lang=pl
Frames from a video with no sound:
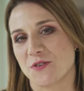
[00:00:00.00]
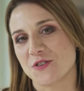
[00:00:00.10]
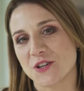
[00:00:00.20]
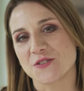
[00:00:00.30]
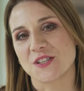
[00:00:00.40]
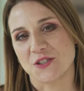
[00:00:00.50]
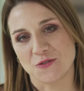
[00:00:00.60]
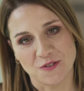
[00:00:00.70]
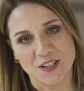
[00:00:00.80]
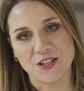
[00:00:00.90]
pierwszego
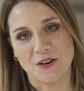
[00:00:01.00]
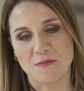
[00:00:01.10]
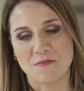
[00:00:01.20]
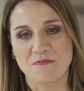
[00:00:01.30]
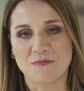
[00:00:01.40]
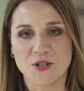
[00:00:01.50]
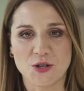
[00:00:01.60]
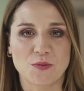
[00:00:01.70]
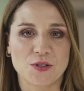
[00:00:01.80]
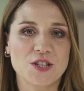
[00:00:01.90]
zjazdu wiedziałam,
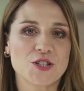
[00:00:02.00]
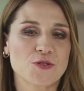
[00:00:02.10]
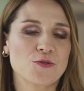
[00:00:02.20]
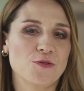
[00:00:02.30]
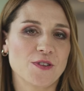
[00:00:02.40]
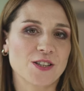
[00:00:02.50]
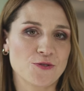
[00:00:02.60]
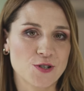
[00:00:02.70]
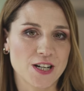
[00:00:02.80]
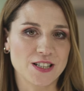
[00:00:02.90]
że podjęcie studiów na tej
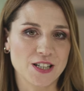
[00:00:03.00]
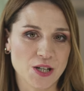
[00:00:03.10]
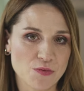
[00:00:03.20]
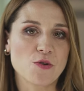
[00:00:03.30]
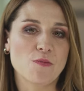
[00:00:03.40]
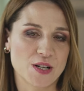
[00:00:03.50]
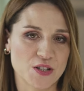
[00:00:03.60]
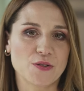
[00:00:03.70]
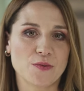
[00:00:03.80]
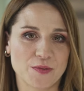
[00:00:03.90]
uczelni było
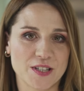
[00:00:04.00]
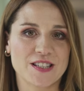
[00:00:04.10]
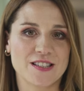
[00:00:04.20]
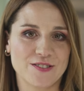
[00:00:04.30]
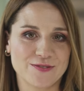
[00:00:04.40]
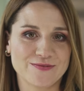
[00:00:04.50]
bardzo dobrą decyzją.